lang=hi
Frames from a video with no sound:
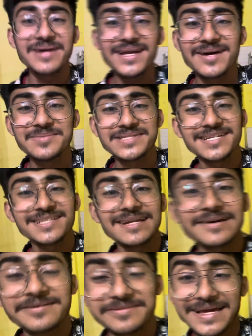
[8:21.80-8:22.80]
भाई हमें सही
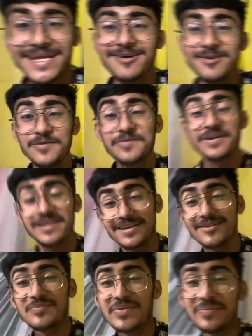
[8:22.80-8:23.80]
तरह फैन ऑन
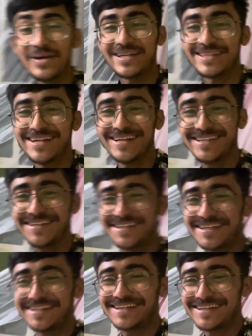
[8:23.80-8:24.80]
फ्री रूम पे बैठे
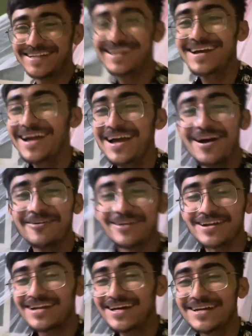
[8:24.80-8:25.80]
ठीक है
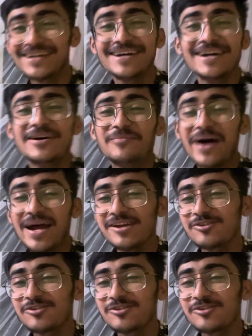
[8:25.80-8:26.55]
वरना भाई